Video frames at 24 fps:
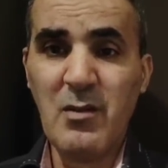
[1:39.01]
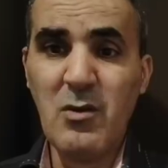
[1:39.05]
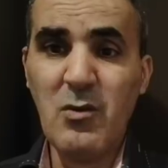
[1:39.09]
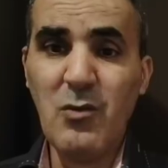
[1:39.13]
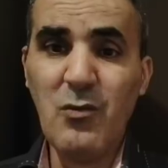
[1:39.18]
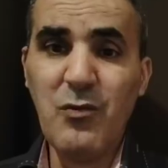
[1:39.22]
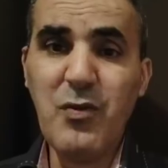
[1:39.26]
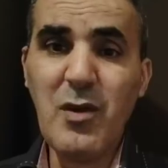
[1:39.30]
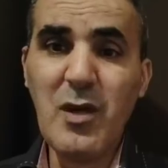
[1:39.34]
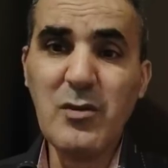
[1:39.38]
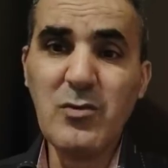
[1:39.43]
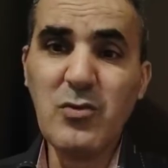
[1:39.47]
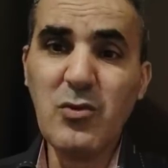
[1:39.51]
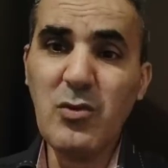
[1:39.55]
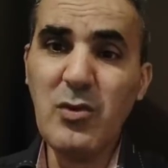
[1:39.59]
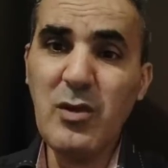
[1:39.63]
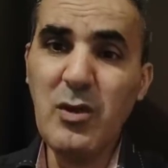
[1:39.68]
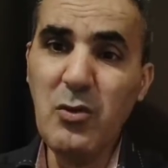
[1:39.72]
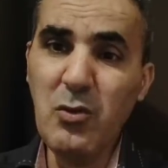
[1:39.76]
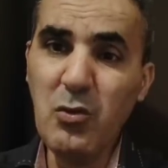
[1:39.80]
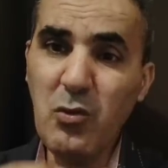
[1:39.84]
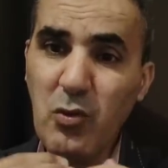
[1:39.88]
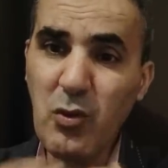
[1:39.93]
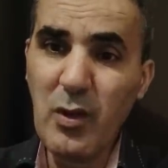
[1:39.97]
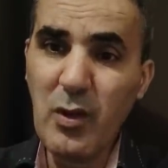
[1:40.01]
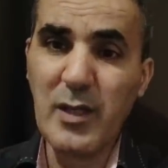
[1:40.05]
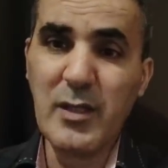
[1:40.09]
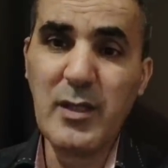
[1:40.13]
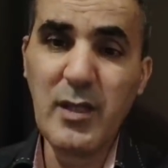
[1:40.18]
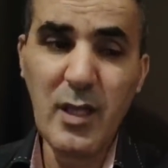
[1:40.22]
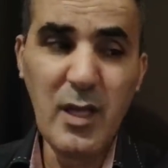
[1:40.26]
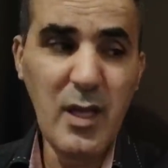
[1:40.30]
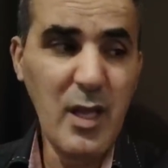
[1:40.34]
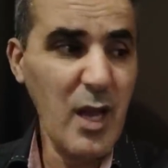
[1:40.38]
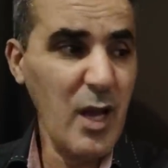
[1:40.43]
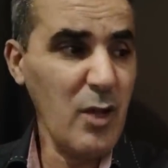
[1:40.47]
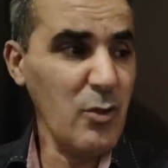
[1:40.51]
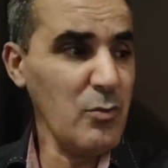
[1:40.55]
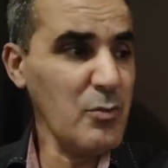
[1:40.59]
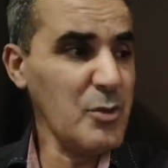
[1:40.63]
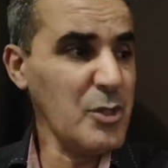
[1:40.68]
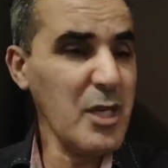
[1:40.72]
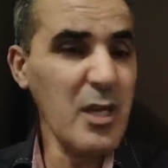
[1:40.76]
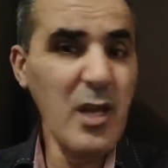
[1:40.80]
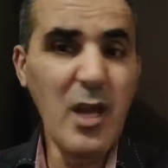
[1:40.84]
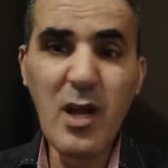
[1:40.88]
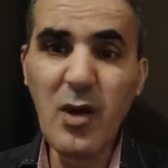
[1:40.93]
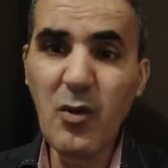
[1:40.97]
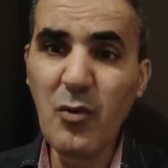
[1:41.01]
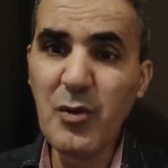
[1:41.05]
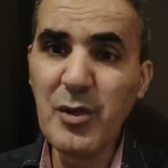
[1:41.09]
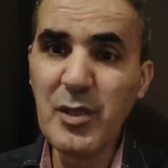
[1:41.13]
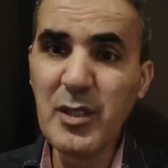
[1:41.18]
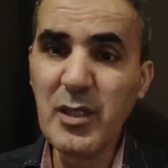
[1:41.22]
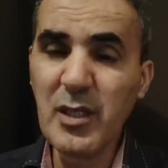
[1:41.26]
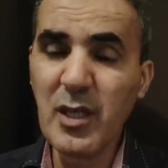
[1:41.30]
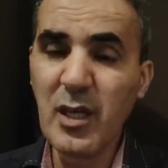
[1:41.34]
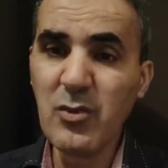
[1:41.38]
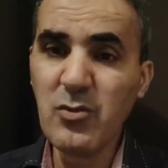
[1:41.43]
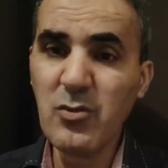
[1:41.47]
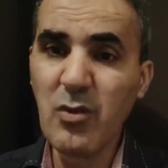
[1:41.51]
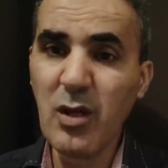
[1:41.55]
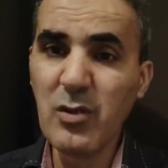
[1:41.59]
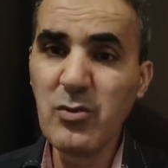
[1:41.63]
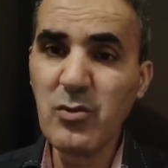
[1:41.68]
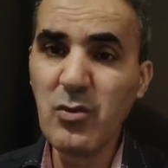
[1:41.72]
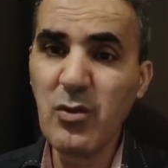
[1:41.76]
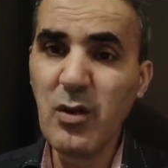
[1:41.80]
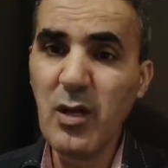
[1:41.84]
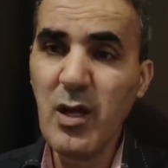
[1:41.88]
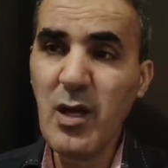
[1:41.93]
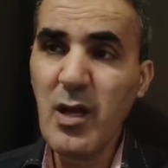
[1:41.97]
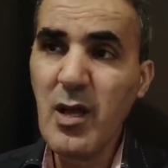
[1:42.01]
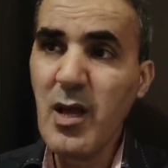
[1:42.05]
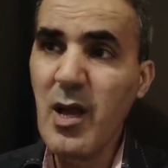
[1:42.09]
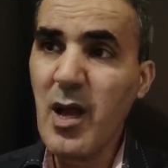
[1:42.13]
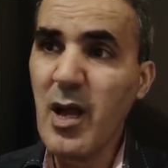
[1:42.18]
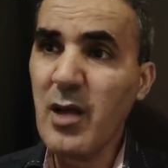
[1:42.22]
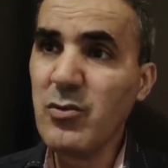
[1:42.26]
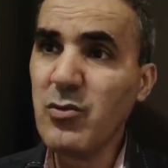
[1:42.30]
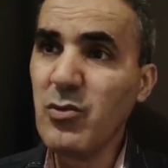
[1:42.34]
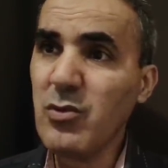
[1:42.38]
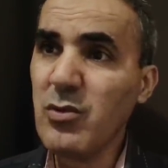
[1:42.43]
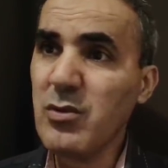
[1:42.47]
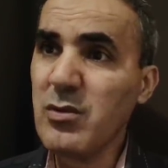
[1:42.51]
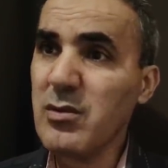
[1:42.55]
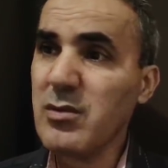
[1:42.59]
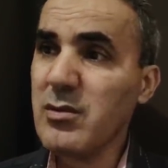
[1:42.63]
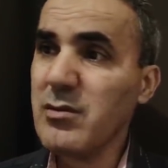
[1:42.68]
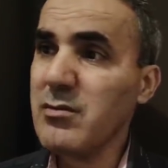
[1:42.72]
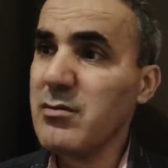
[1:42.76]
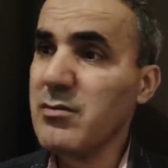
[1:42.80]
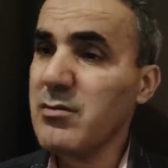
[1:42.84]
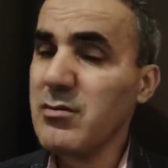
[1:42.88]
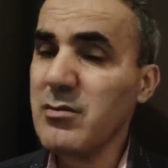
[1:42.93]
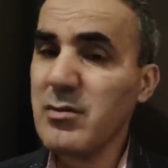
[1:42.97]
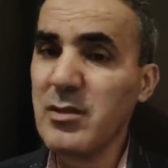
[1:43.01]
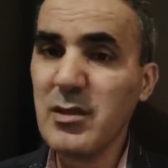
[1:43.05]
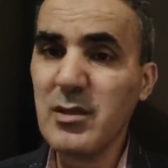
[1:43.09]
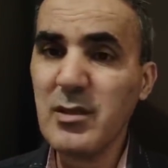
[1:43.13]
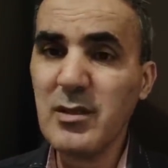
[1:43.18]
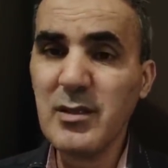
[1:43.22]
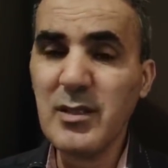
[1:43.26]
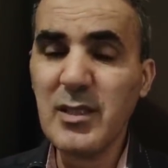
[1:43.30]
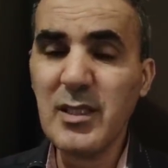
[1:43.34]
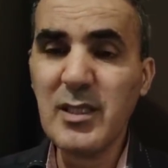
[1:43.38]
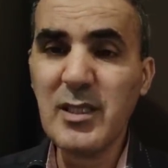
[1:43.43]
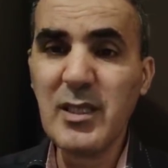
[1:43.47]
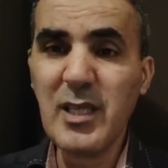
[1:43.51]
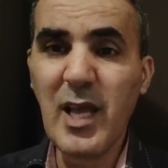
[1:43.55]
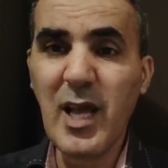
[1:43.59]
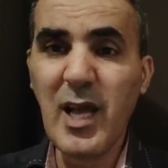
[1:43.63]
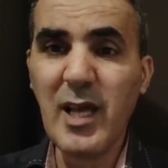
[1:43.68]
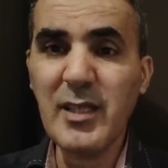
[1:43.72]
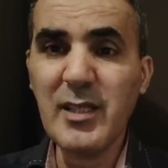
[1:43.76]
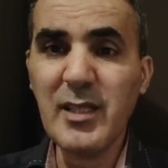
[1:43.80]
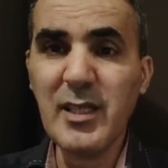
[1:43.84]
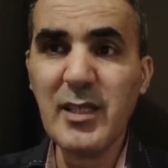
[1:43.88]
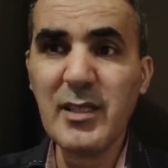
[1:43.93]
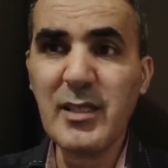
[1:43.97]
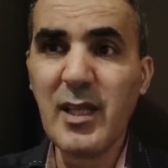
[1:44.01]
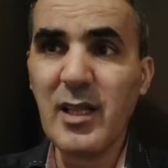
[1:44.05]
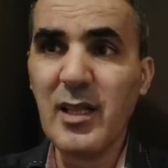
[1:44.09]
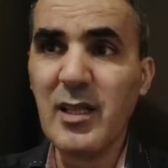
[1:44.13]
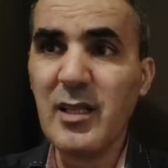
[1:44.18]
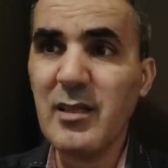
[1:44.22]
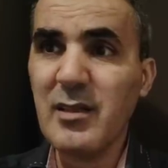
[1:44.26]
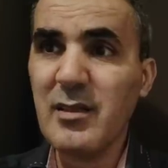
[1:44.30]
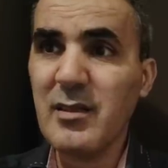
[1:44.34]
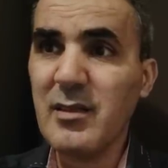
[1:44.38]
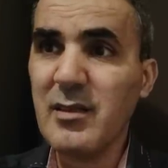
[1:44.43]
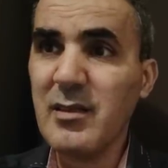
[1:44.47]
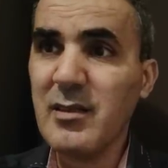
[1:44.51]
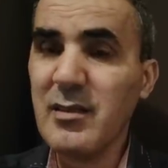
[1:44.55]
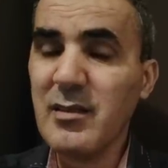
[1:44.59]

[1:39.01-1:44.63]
وفاتوا الهوات هادو ماشي هاويين هادو هادو هادو اتحادية ال...